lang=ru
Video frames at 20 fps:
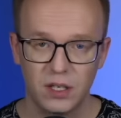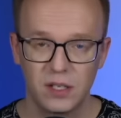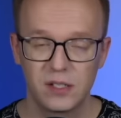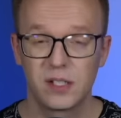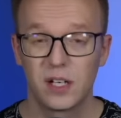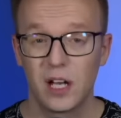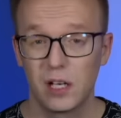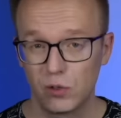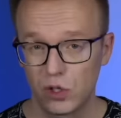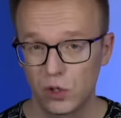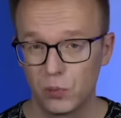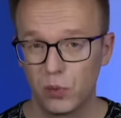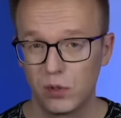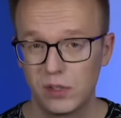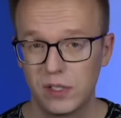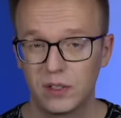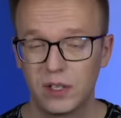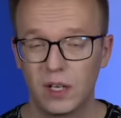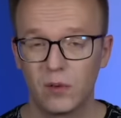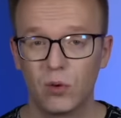Сразу же
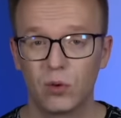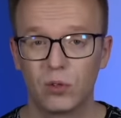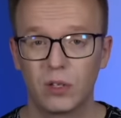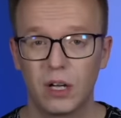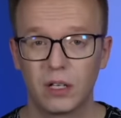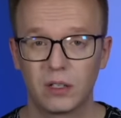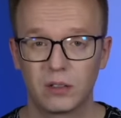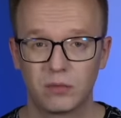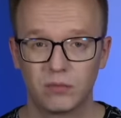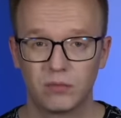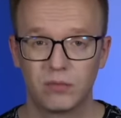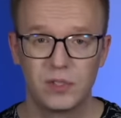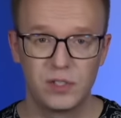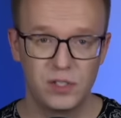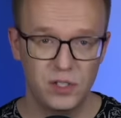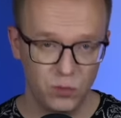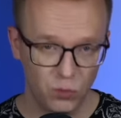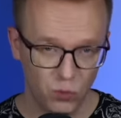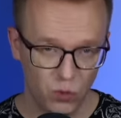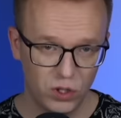после того, как
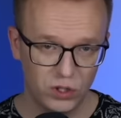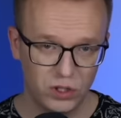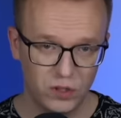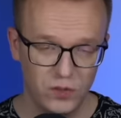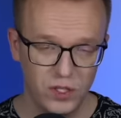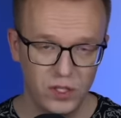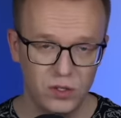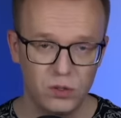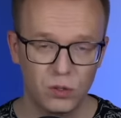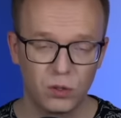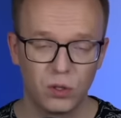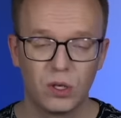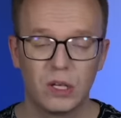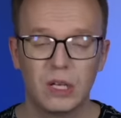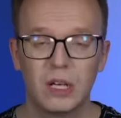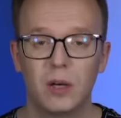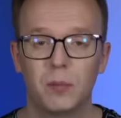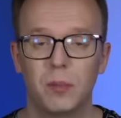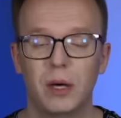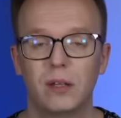сниму это видео,
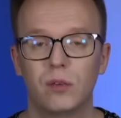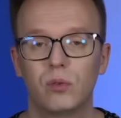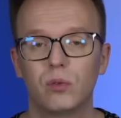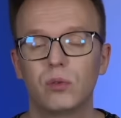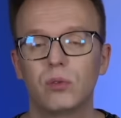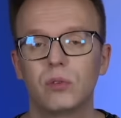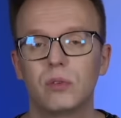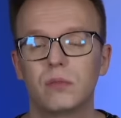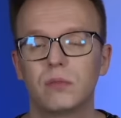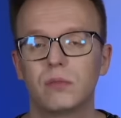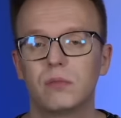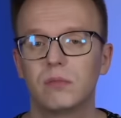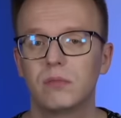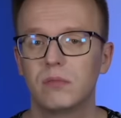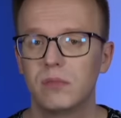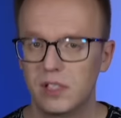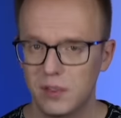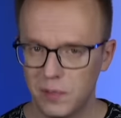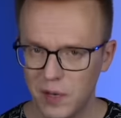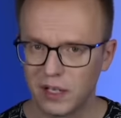пойду
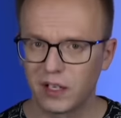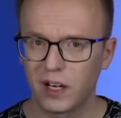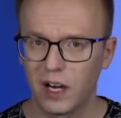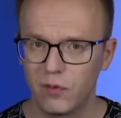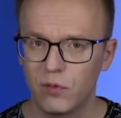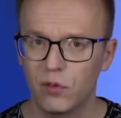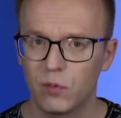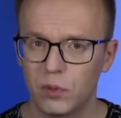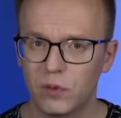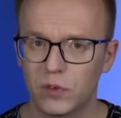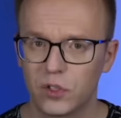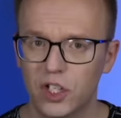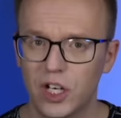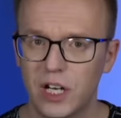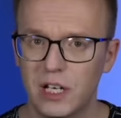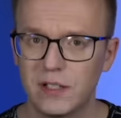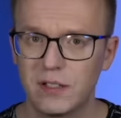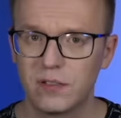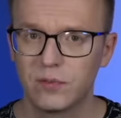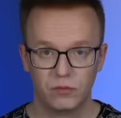демографию
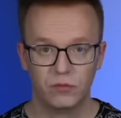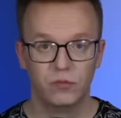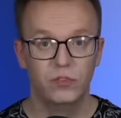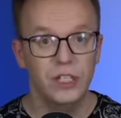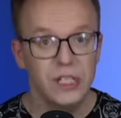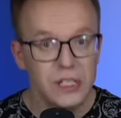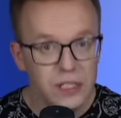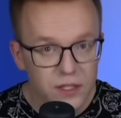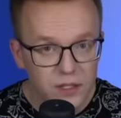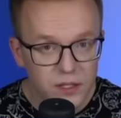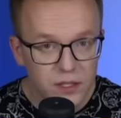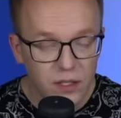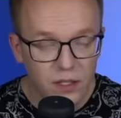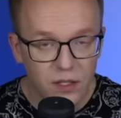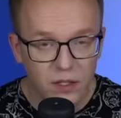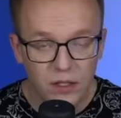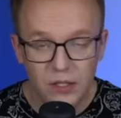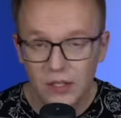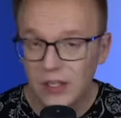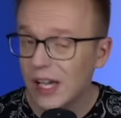повышать.
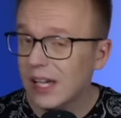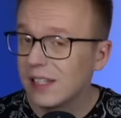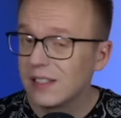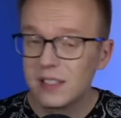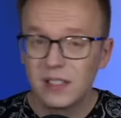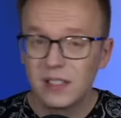Видите? Я